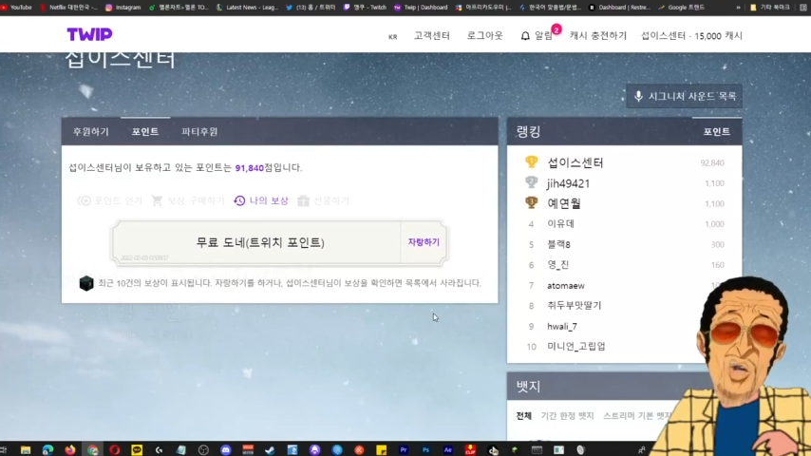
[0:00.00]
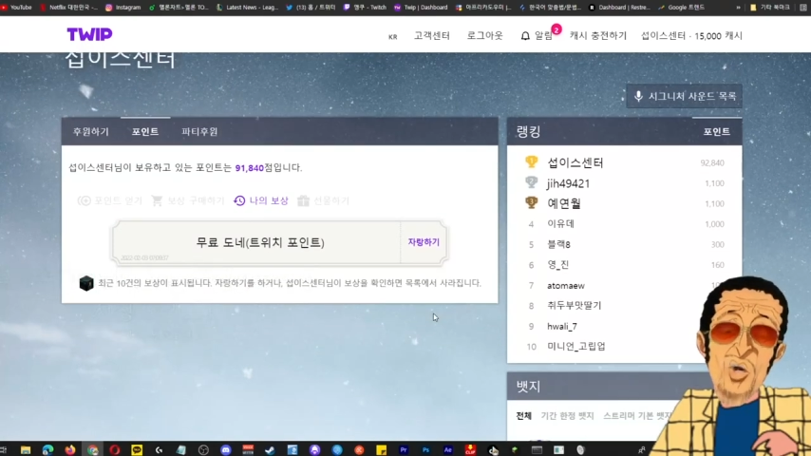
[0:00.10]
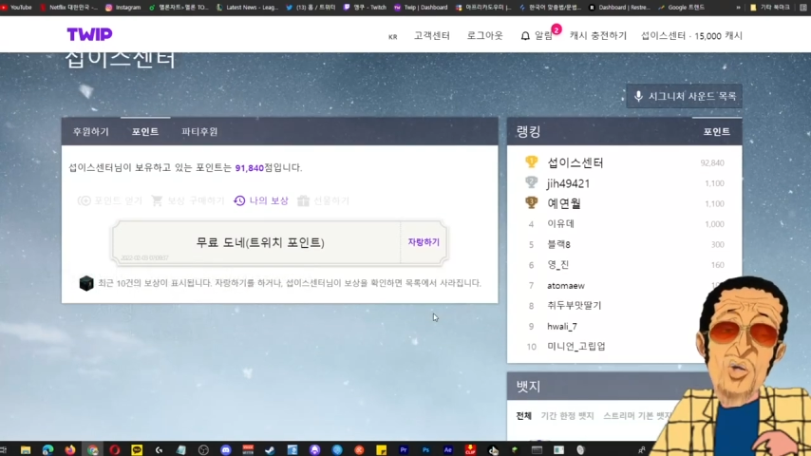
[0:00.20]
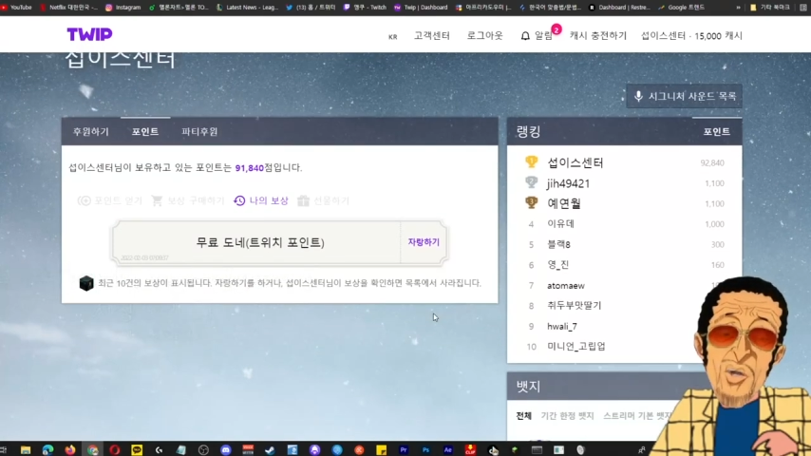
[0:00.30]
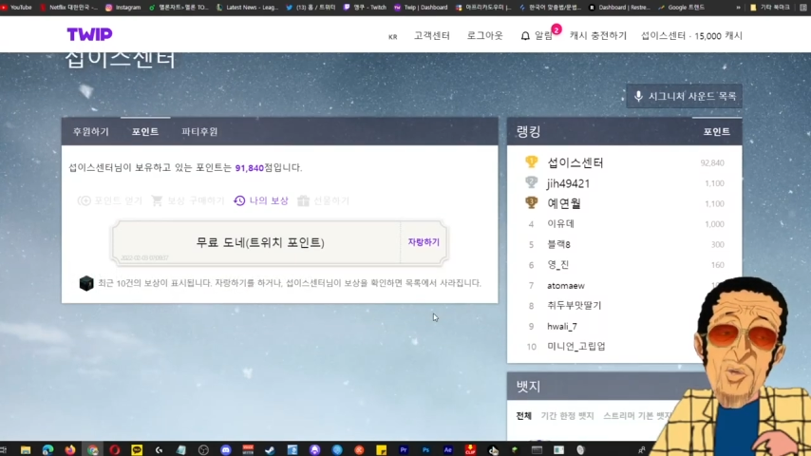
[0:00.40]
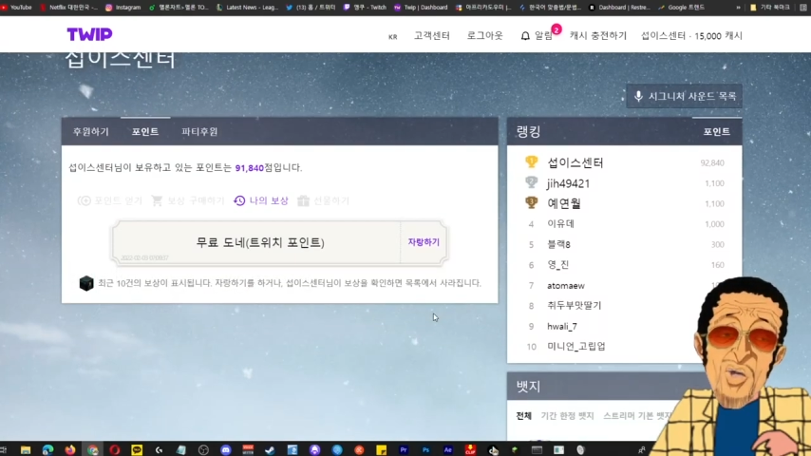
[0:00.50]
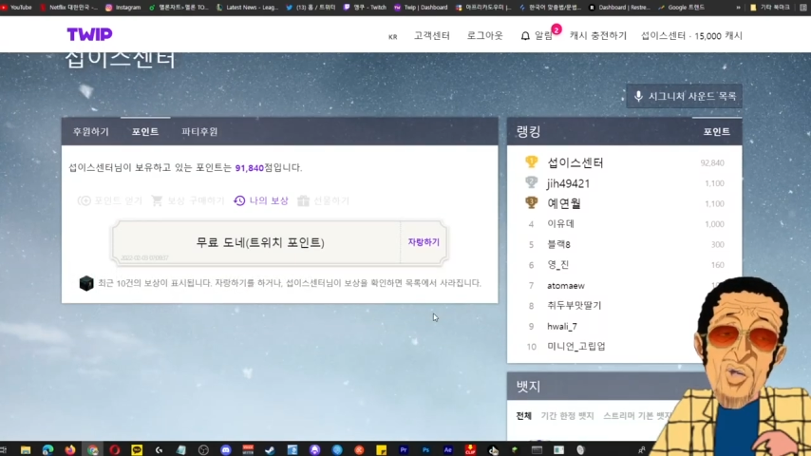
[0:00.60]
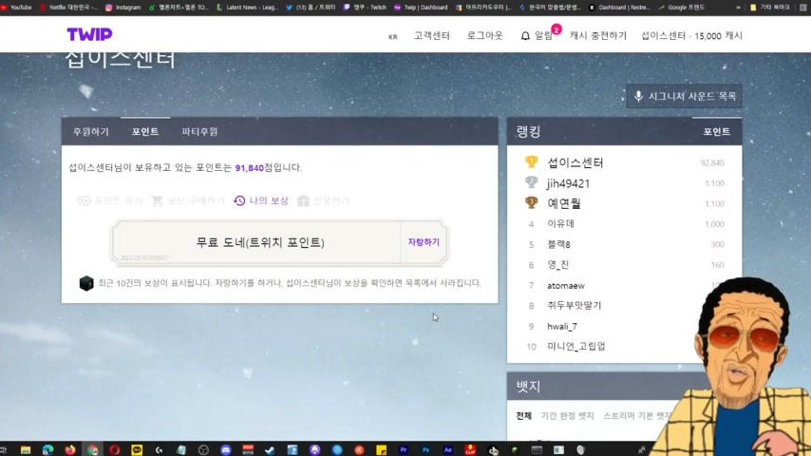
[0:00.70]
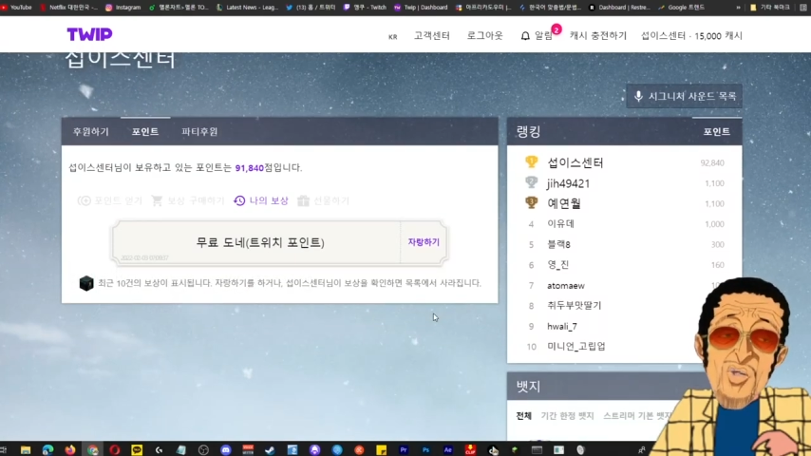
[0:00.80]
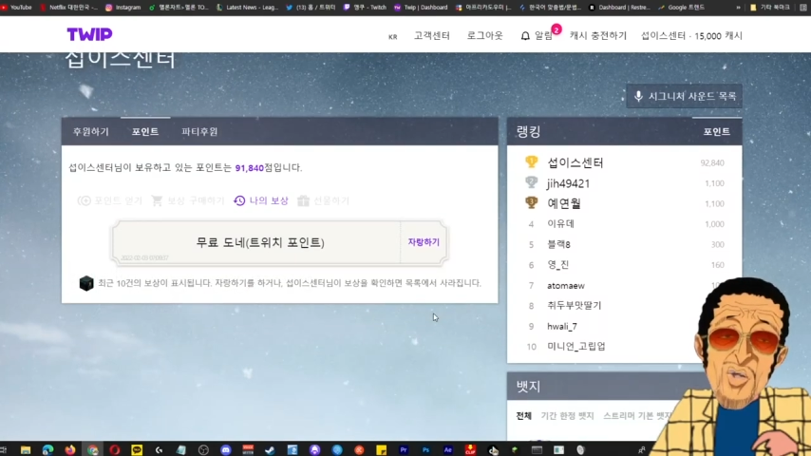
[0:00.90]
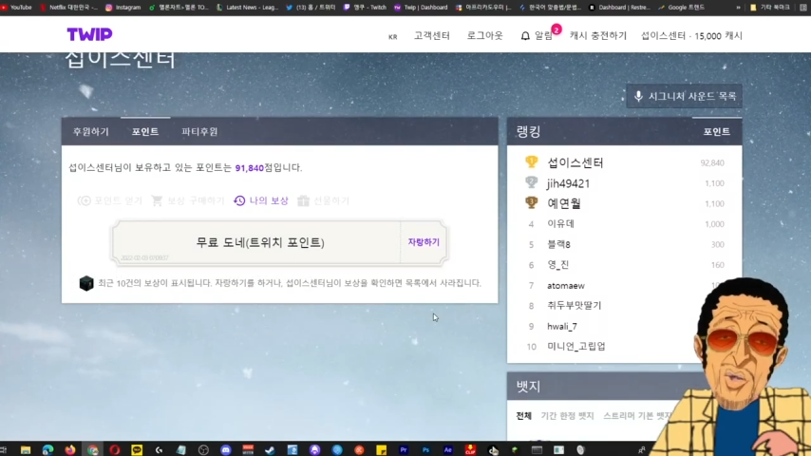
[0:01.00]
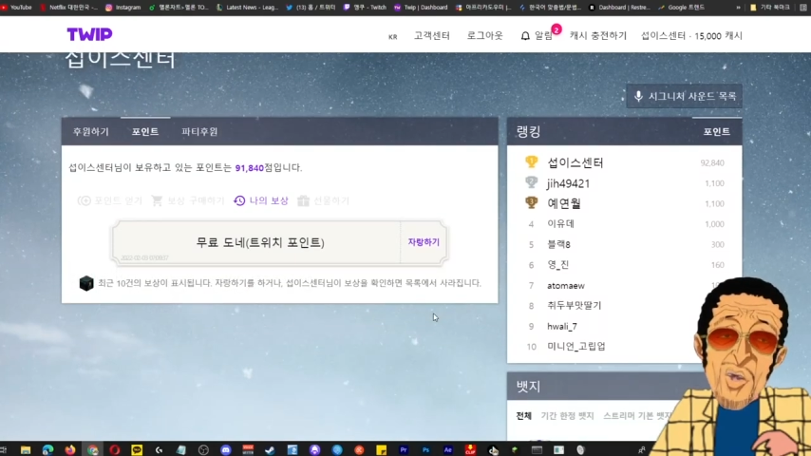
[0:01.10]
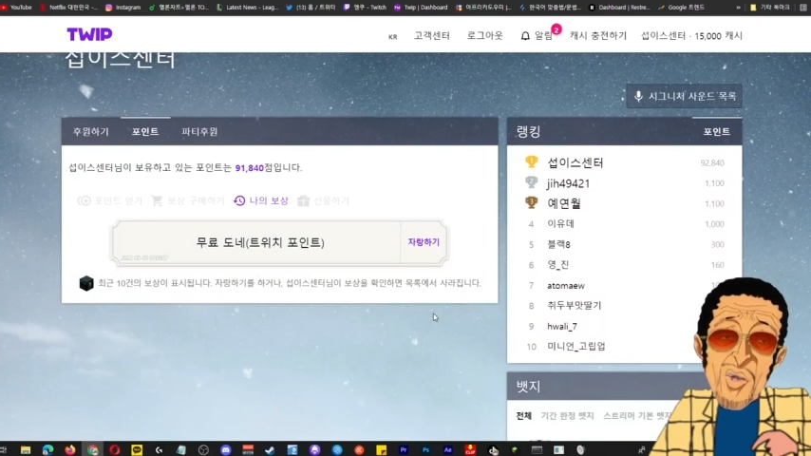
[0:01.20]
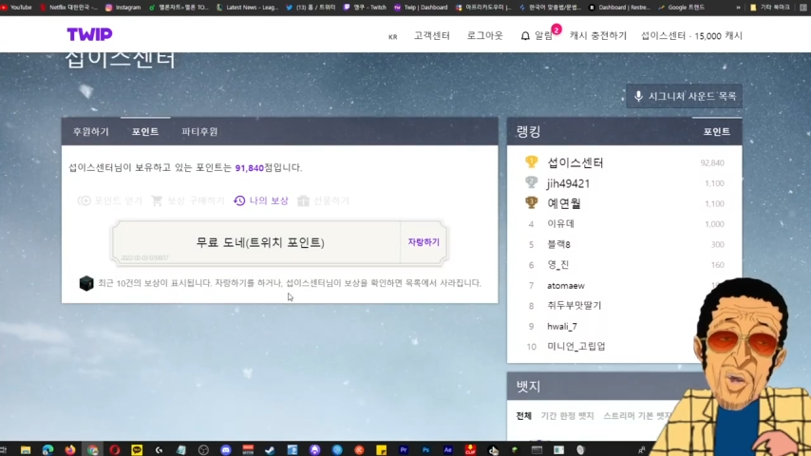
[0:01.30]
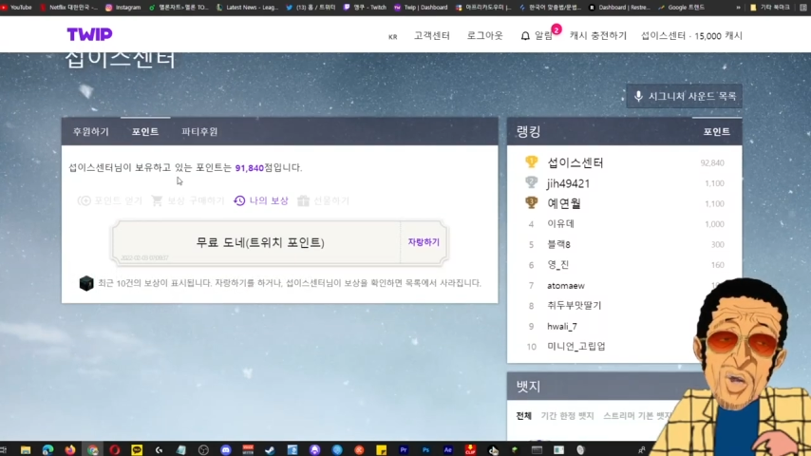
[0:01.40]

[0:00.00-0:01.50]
1000포인트를 주고요